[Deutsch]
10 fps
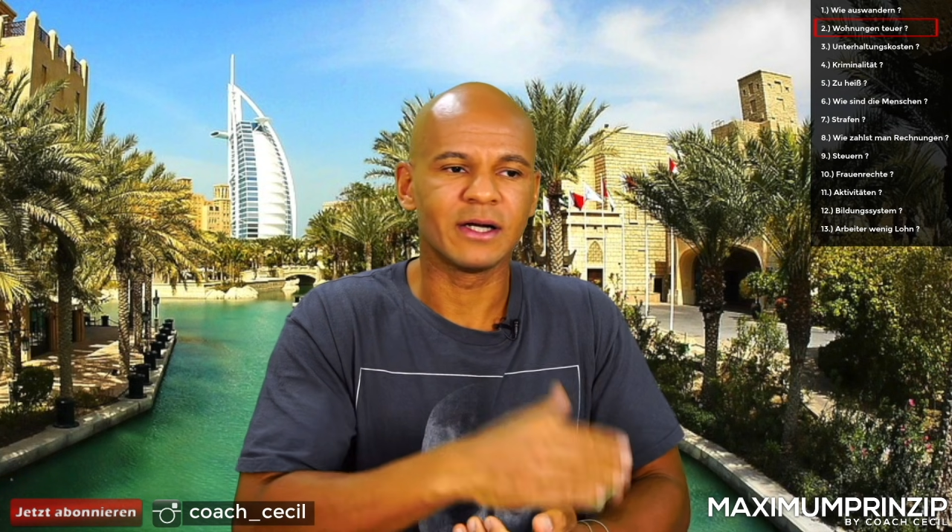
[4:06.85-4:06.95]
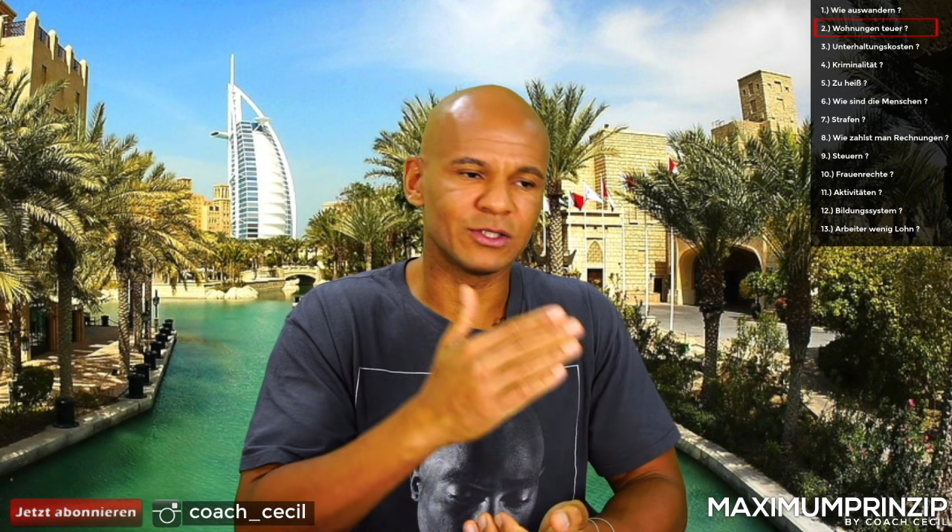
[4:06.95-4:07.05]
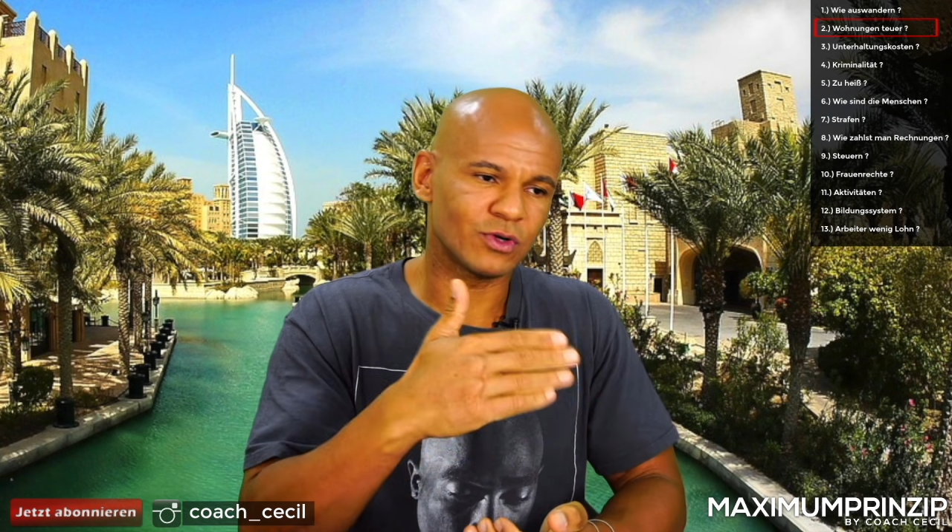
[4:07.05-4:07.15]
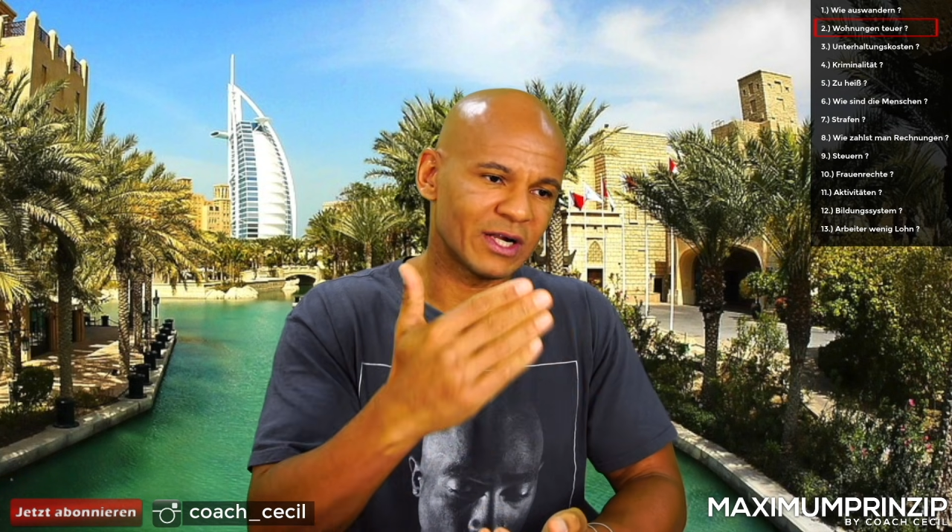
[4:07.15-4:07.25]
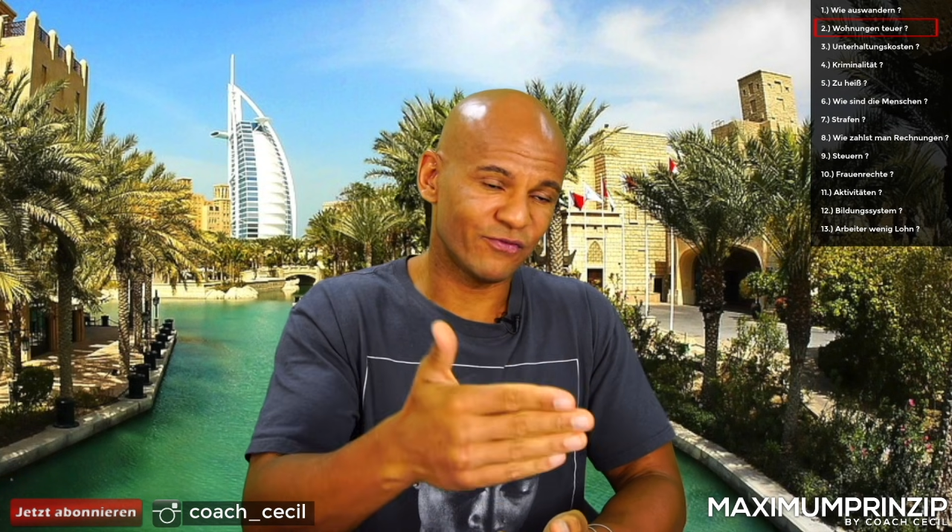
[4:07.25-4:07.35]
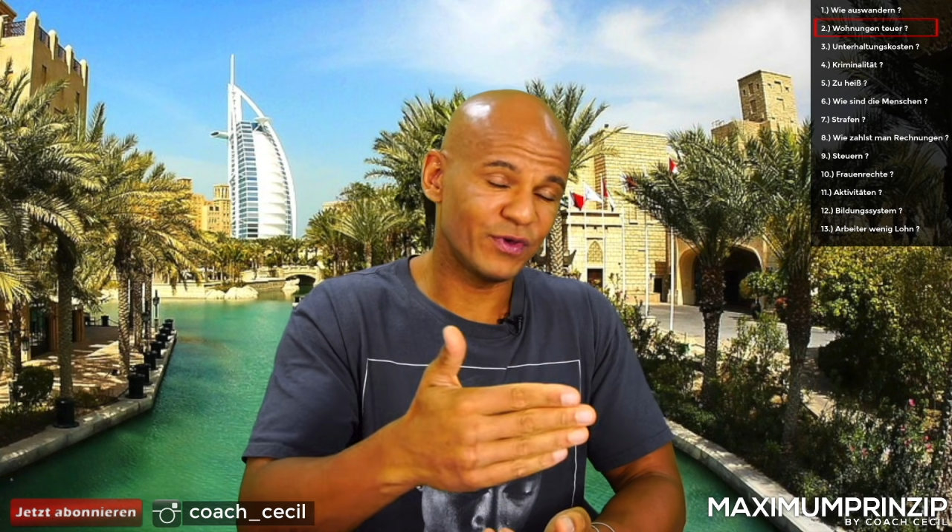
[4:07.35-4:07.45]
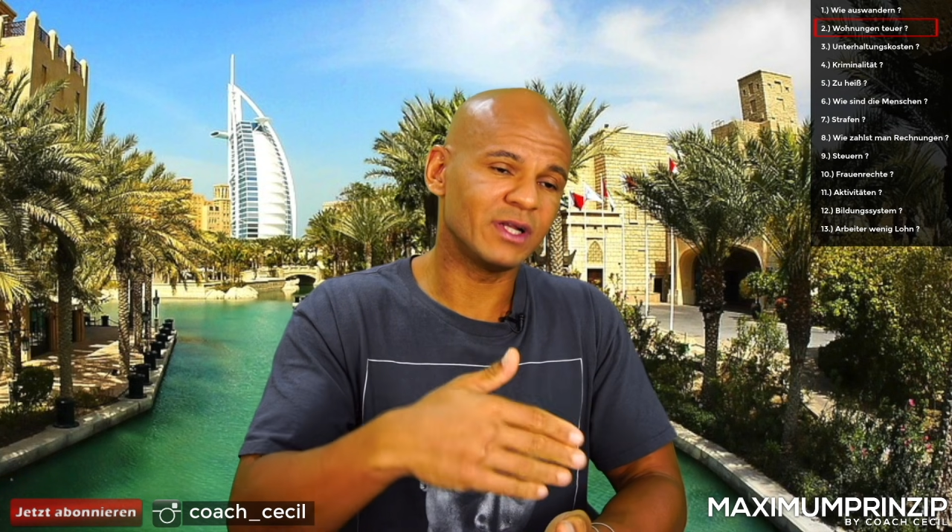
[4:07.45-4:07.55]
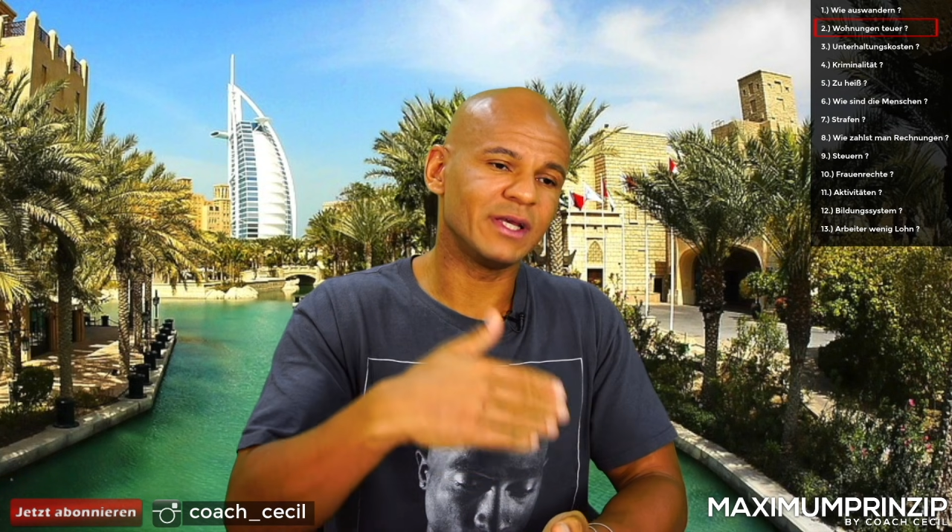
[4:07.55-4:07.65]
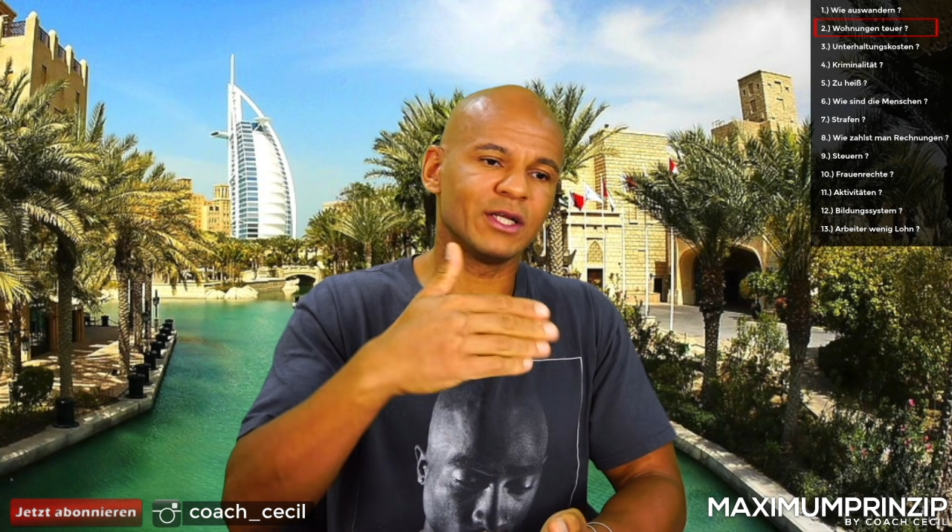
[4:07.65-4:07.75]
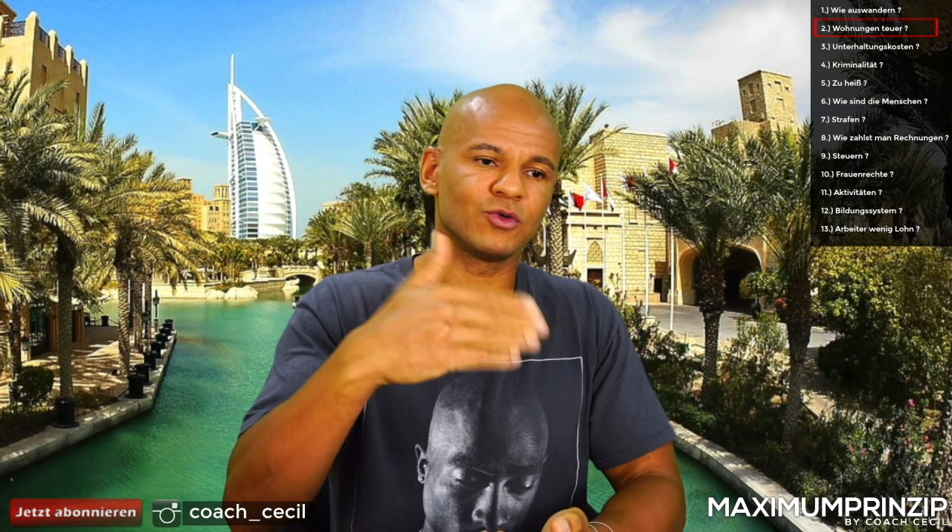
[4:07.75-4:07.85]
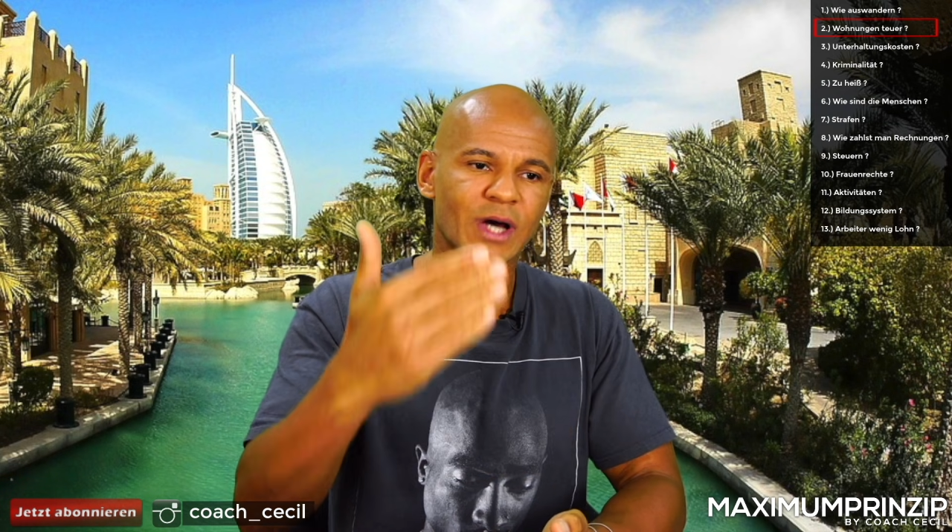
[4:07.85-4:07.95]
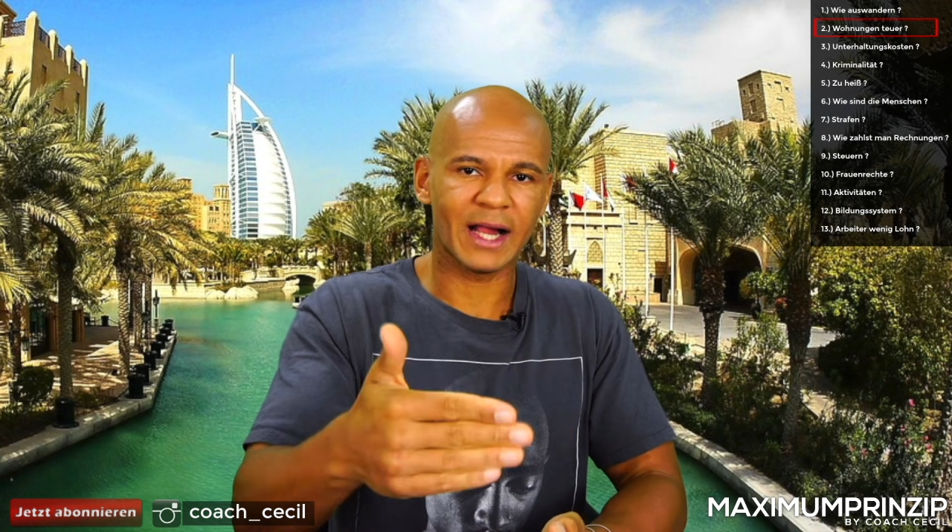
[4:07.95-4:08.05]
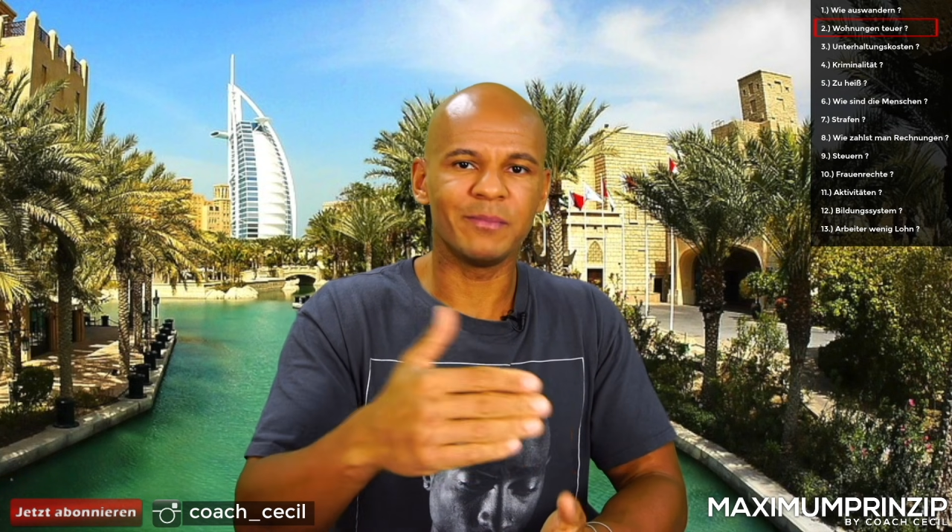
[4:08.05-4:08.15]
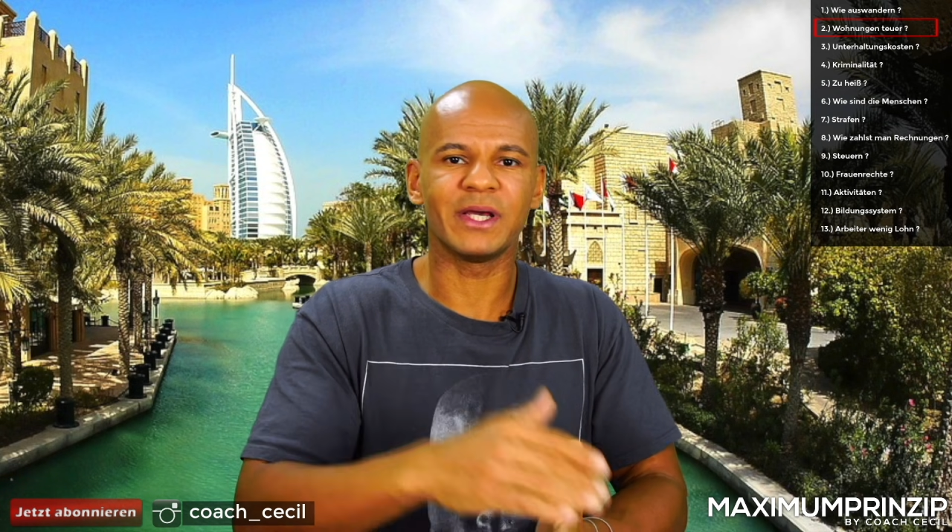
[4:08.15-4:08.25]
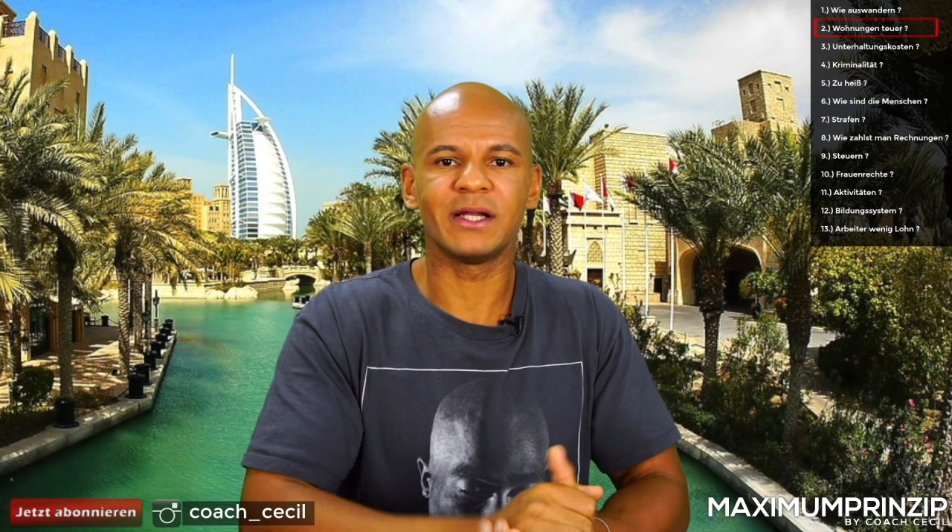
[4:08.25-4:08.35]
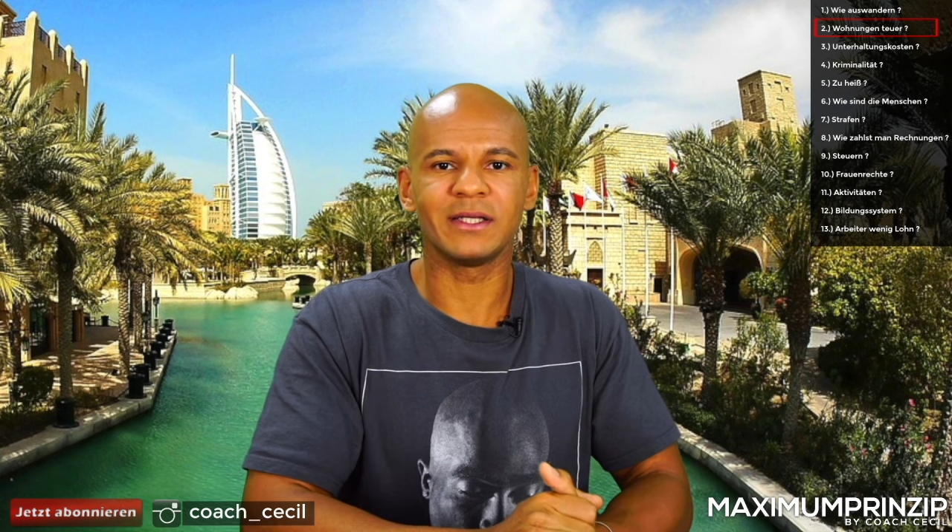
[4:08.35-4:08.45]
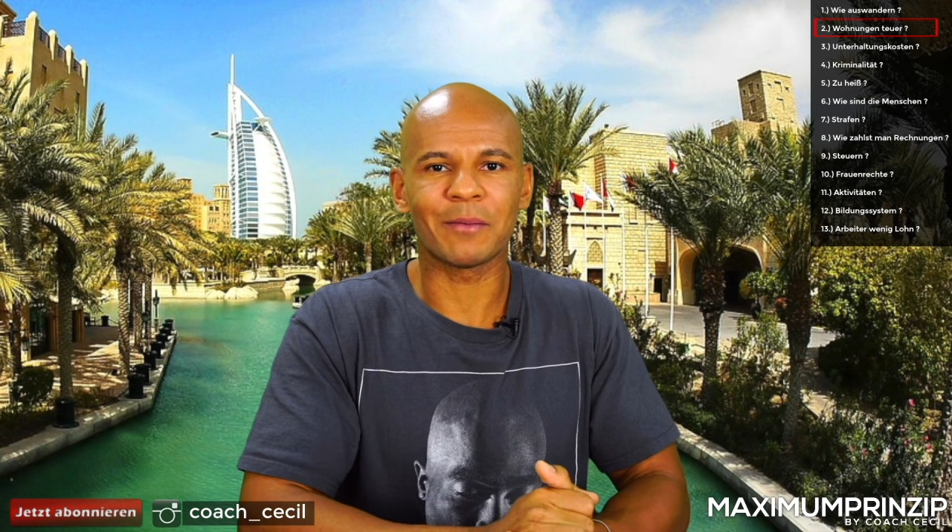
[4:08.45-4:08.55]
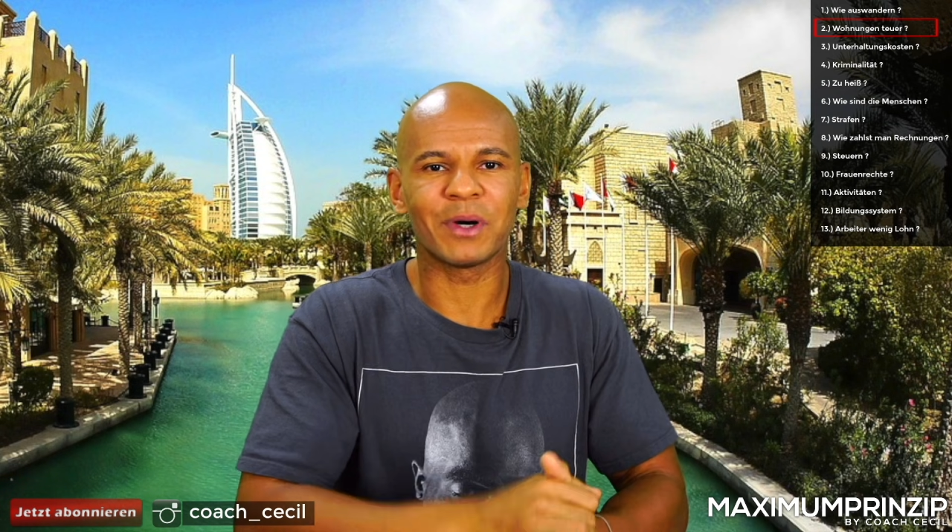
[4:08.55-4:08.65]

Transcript: also halt vierteljährlich oder halbjährlich.